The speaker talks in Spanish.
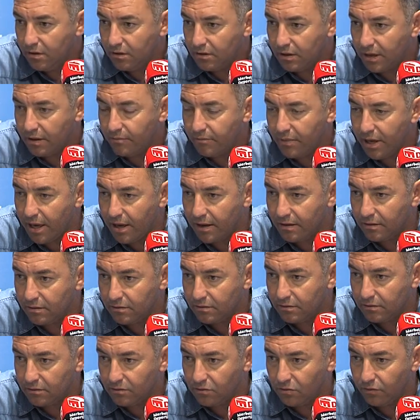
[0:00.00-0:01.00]

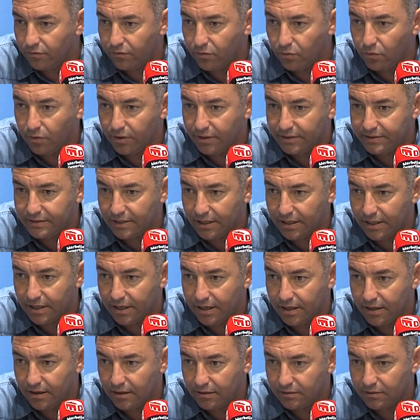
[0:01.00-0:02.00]
también, con
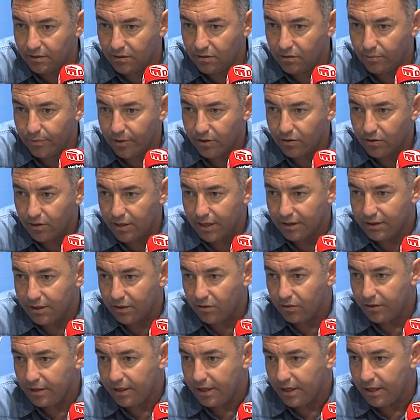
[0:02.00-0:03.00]
futbolistas de superior
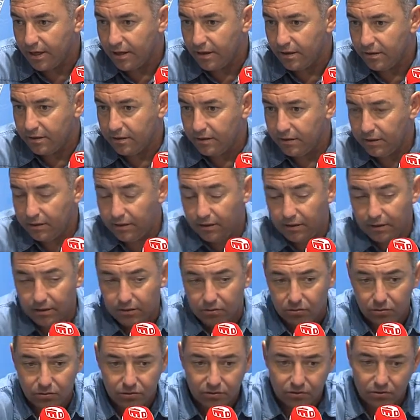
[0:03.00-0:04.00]
categoría e
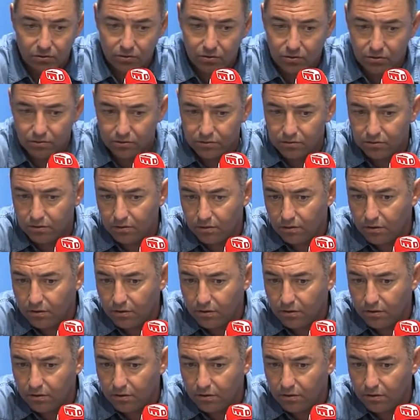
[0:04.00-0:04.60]
incluso con,